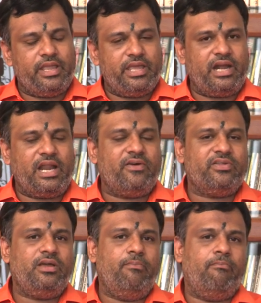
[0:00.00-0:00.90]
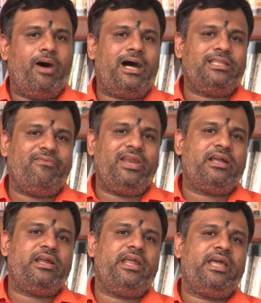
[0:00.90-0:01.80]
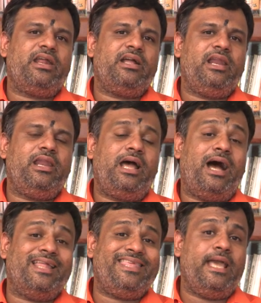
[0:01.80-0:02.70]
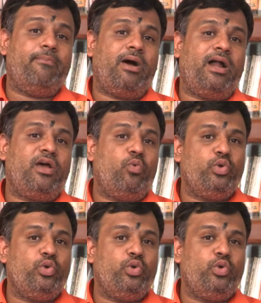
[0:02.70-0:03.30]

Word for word: இரண்டாவது மாத விளக்கு நேரங்களில் அதிகமான